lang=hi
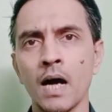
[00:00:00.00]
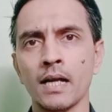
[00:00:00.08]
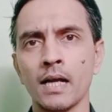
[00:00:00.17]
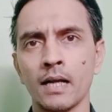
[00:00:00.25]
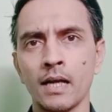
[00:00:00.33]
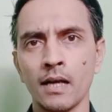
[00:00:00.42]

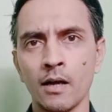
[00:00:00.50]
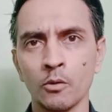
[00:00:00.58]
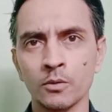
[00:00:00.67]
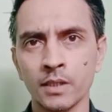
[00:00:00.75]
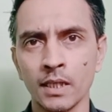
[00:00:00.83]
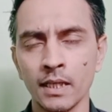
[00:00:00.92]
मारा गया
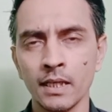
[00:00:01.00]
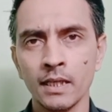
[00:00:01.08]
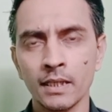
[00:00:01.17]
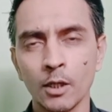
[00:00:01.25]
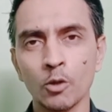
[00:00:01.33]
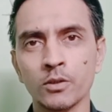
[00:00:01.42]
उसे
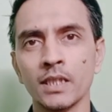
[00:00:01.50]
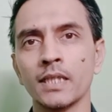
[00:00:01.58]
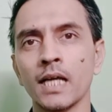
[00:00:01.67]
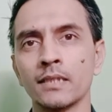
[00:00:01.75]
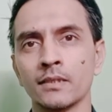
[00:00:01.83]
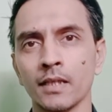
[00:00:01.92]
कि उसकी
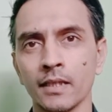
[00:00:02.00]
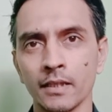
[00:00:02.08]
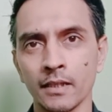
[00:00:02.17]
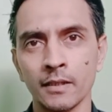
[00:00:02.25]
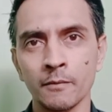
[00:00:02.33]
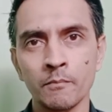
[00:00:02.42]
जान चली
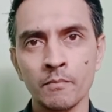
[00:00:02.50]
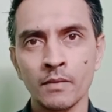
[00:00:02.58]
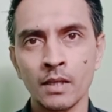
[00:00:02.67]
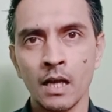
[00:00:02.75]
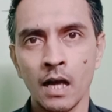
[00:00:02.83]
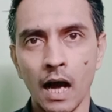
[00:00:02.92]
गई
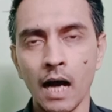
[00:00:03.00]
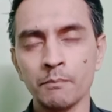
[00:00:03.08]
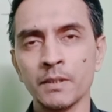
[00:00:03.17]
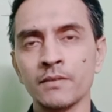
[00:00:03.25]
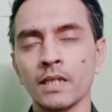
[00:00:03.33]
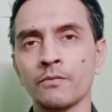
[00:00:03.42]
आप
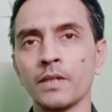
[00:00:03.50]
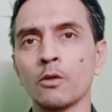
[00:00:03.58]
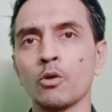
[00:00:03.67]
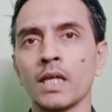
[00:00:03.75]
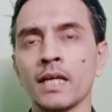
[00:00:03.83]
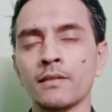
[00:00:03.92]
इस तस्वीर
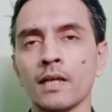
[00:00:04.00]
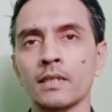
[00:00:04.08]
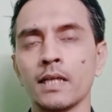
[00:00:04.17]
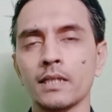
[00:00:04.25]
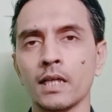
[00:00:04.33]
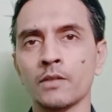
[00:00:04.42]
को देख
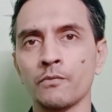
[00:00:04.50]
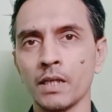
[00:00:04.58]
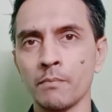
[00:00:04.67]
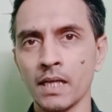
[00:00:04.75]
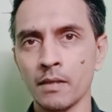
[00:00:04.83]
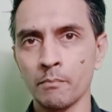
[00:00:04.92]
सकते हैं
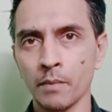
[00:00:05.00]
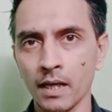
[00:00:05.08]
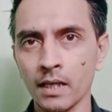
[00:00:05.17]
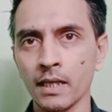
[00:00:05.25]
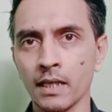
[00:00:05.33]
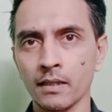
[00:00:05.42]
तस्वीर मैंने
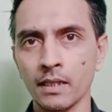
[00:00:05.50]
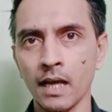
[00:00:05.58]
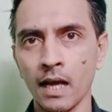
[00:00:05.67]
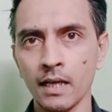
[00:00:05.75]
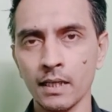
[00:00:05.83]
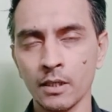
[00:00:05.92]
ब्लर कर
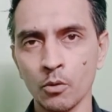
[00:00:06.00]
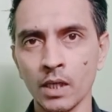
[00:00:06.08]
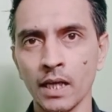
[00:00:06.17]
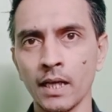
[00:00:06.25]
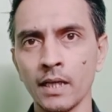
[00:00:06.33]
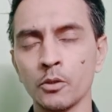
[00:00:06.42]
दिया है
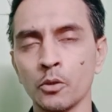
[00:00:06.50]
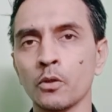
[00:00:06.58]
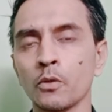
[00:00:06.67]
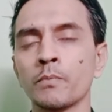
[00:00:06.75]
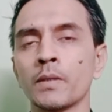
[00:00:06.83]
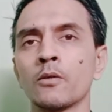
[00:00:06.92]
क्योंकि
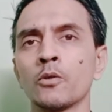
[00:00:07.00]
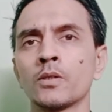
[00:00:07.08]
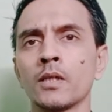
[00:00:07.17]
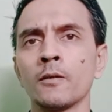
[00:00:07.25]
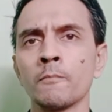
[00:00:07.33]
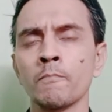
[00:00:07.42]
यूट्यूब की कुछ
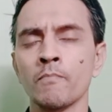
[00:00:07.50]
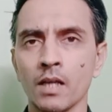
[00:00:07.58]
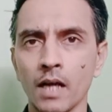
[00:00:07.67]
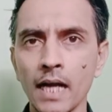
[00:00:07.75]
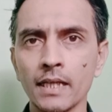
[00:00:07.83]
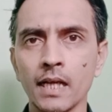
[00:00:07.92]

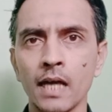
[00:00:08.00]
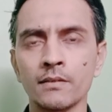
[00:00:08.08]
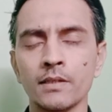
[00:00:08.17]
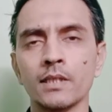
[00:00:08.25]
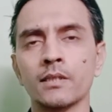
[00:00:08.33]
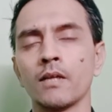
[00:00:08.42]
गाइडलाइन
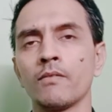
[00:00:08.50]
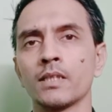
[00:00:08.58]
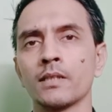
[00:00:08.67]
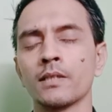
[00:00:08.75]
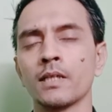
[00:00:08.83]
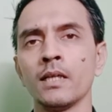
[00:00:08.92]
से इसके
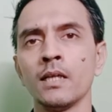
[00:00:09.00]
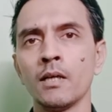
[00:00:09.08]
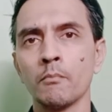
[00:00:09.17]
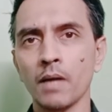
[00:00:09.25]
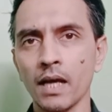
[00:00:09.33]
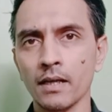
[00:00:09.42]
वजह से
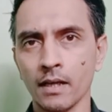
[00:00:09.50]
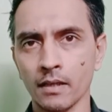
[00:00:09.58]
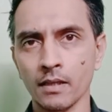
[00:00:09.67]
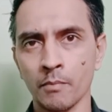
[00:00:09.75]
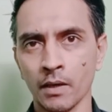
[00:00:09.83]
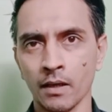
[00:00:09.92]
ब्लर
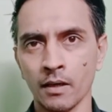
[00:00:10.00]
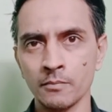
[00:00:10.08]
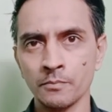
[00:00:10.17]
करना पड़ा